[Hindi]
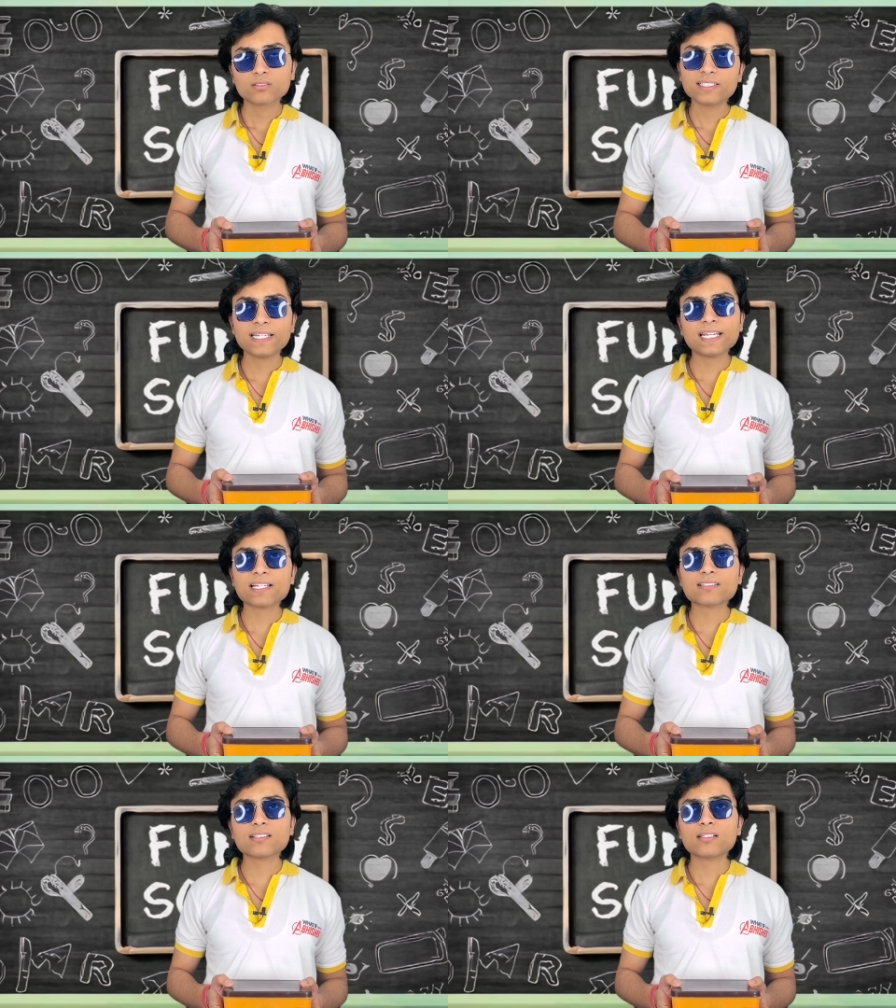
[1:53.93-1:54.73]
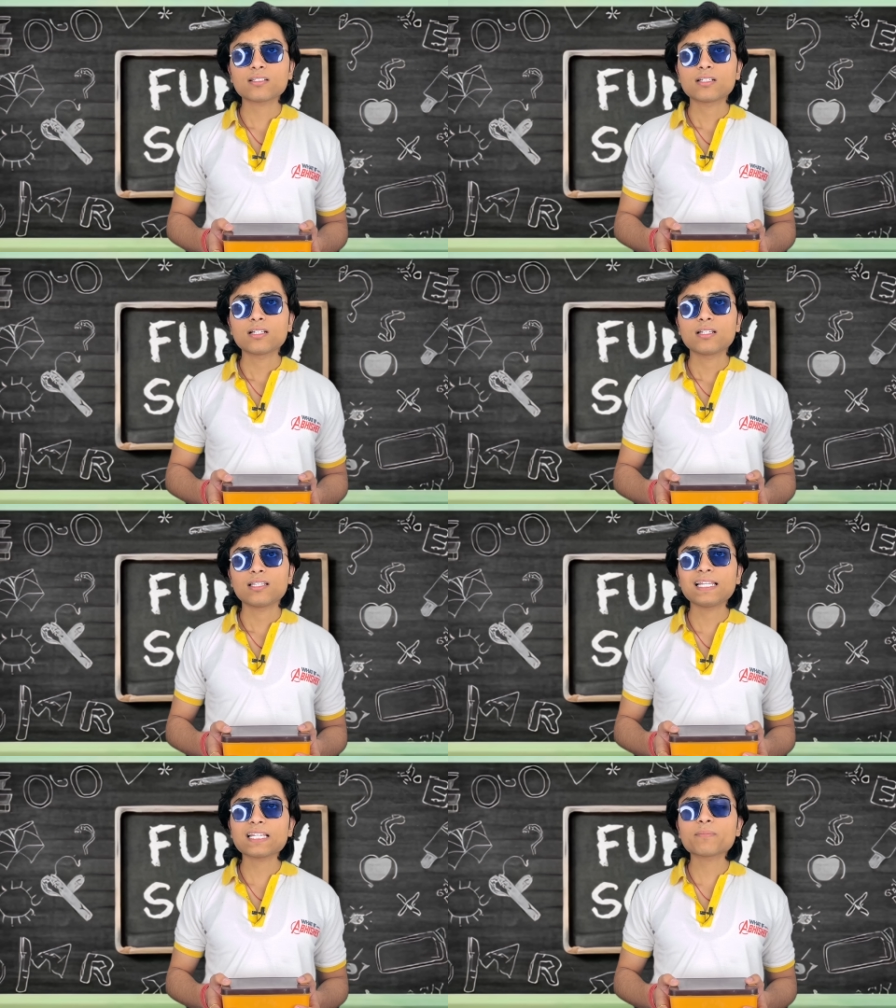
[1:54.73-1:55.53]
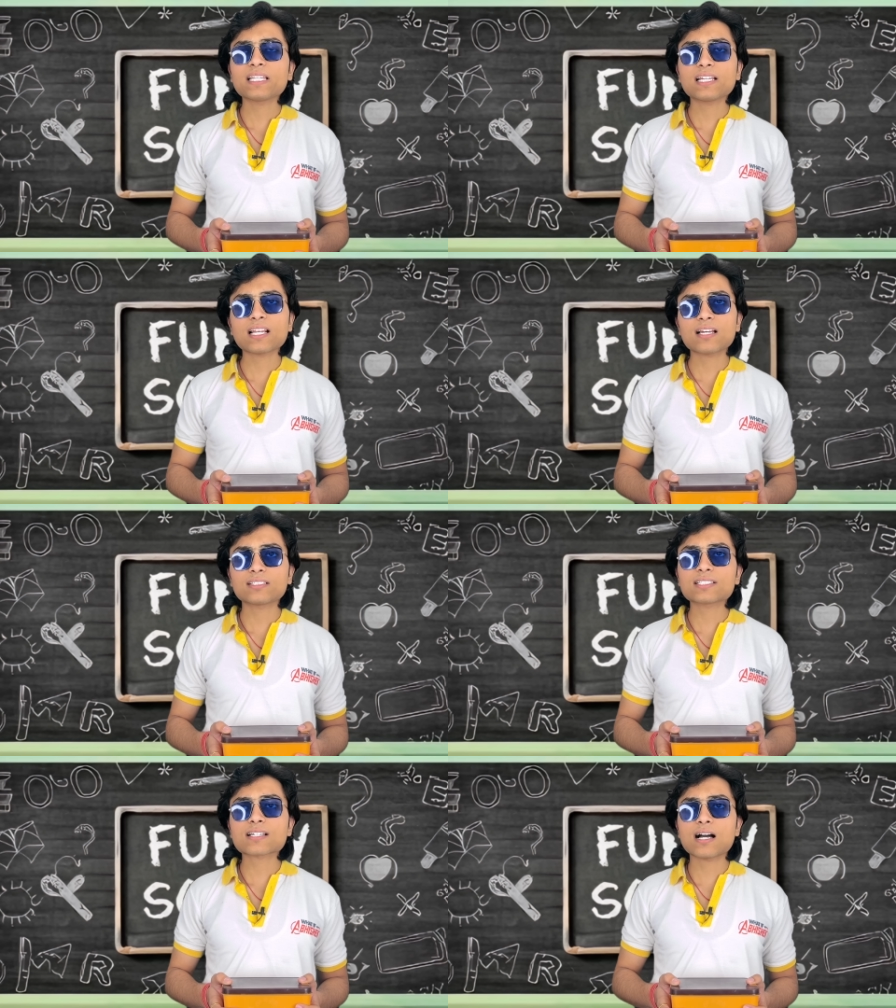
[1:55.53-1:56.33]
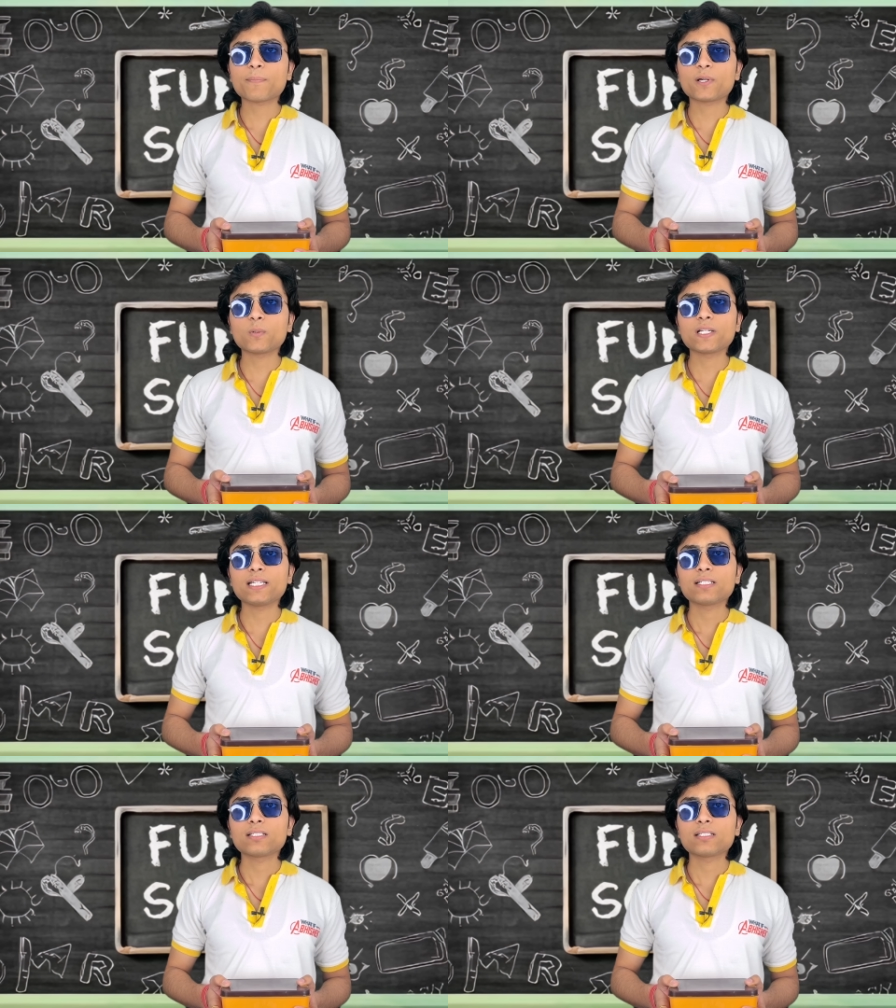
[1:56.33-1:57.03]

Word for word: ठीक है सर लेकिन मेरी क्लासेस कहाँ पर होंगी